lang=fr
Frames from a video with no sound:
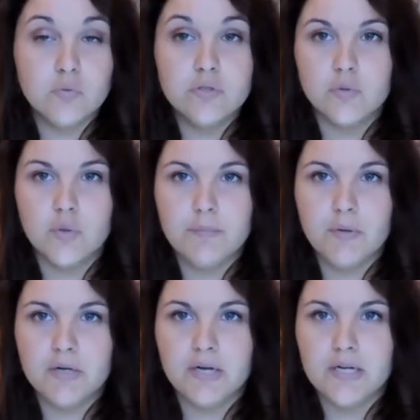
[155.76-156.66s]
eu un
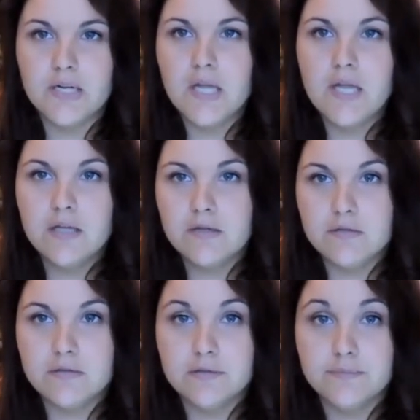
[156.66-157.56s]
bug là.
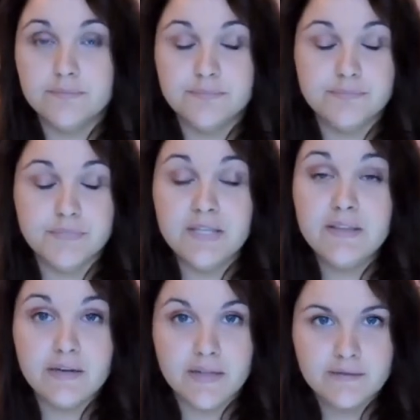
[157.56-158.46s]
Euh,
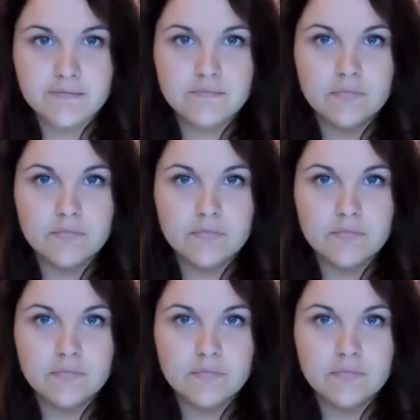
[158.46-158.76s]
italien,